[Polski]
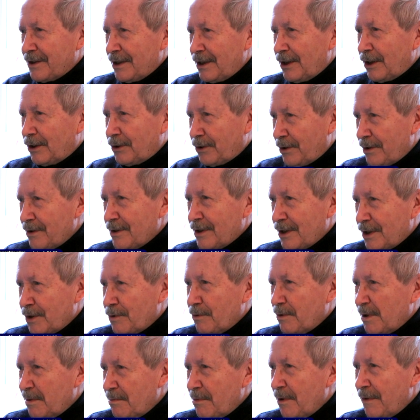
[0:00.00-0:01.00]
czyli ktoś ze
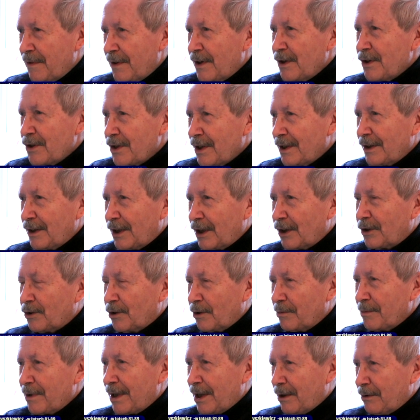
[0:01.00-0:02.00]
służby więziennej,
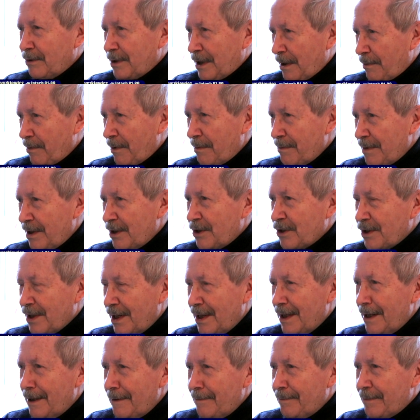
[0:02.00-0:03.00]
kto miał, że tak mieć
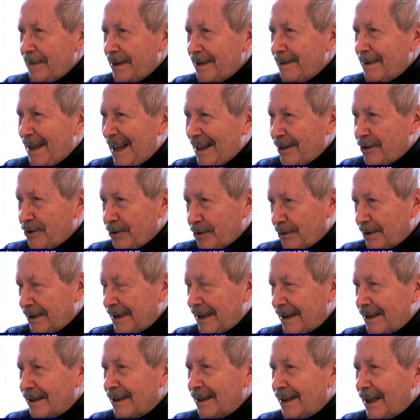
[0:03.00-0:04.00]
nadzór
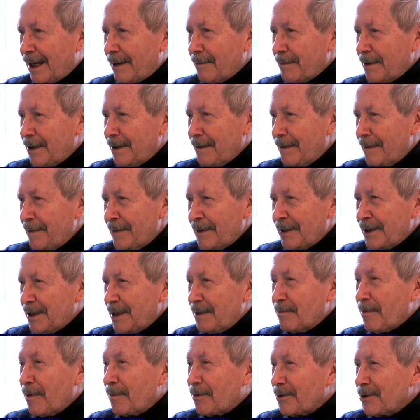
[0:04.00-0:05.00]
nad nami
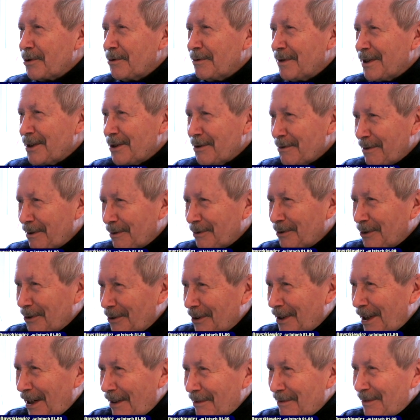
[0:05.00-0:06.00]
i poprosił nas o
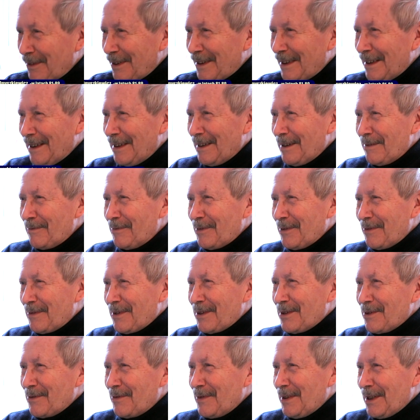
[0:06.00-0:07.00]
autografy.
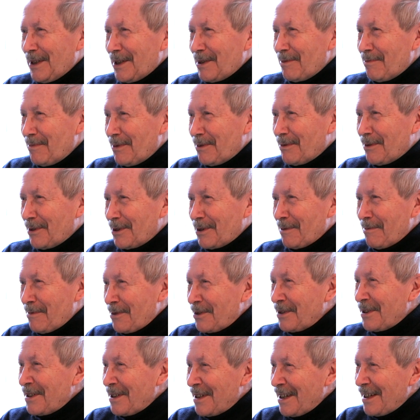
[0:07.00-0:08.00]
Więc widać było, że
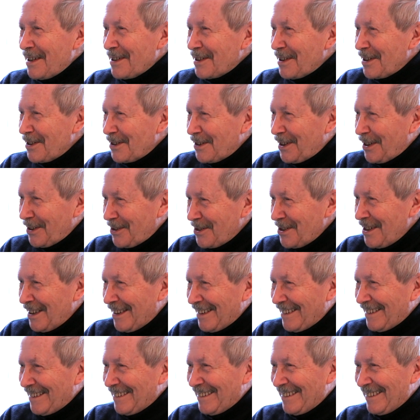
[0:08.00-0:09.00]
może nie jest aż tak
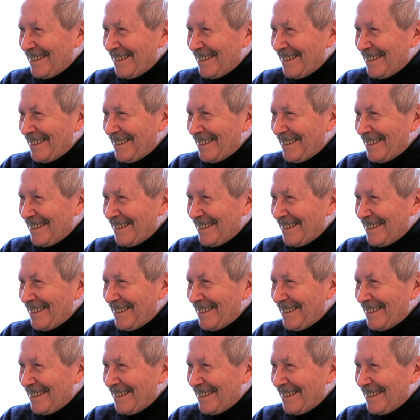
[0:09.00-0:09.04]
źle.